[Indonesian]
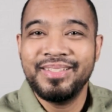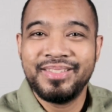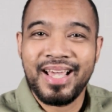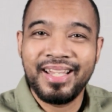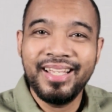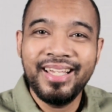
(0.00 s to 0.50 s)

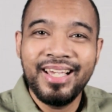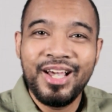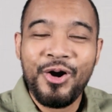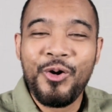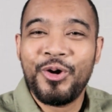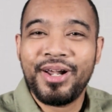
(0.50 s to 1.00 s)
Jadi
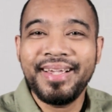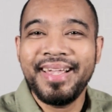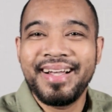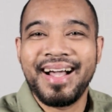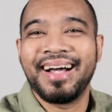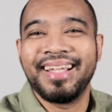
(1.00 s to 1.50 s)
orang
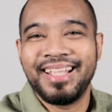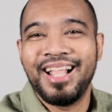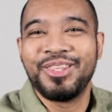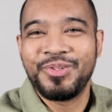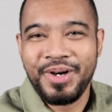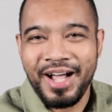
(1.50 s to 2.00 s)
yang gak
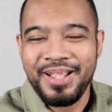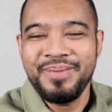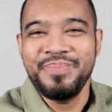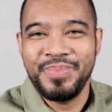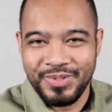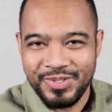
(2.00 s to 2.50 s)
kenal
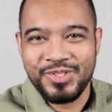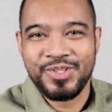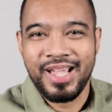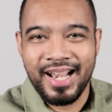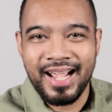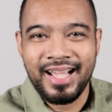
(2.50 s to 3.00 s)
Tuhan pun
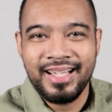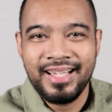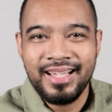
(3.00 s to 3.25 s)
saudara